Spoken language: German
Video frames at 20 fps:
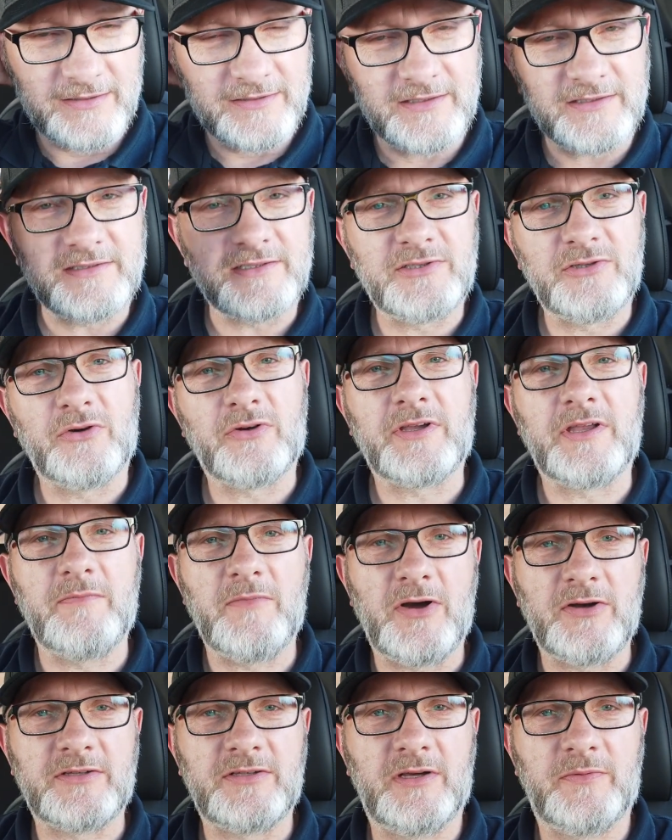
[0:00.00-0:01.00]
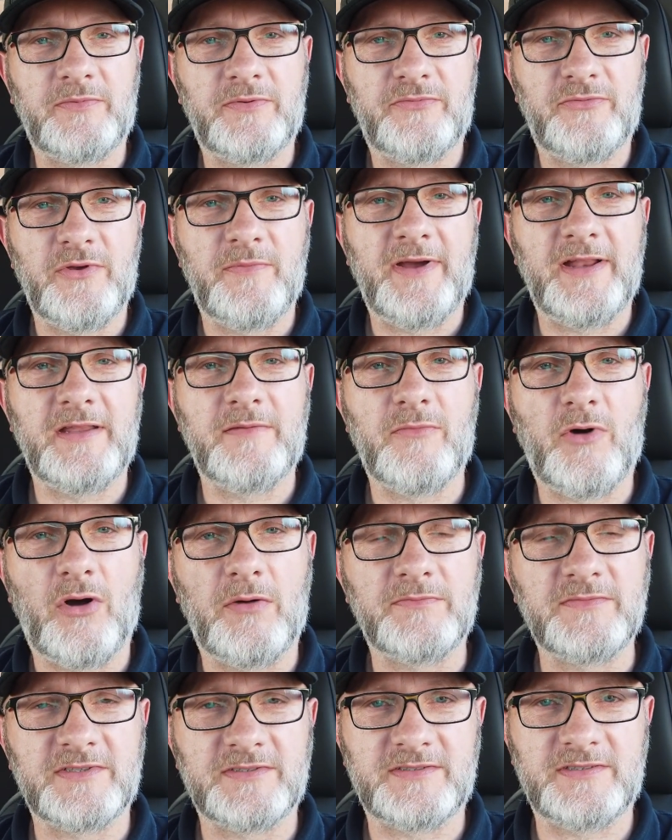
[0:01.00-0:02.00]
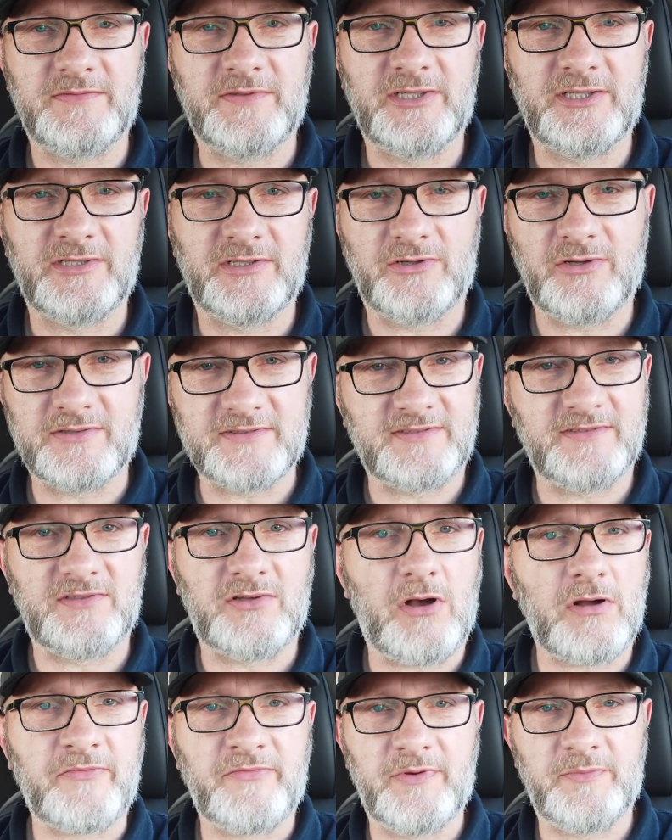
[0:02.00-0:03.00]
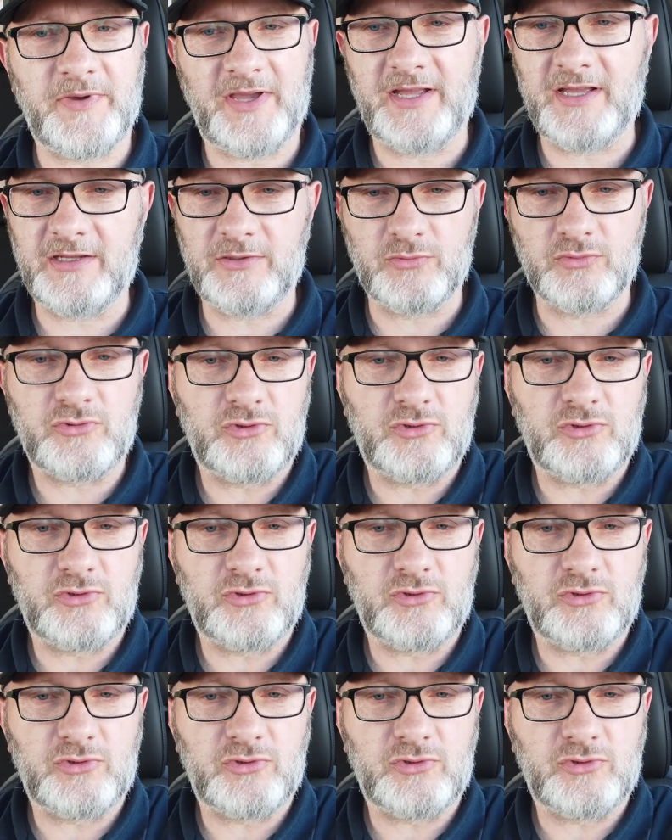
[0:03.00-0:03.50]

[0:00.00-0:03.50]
das ich noch gemacht habe für meine Mom, dass wir einen ganzen Tag verbringen.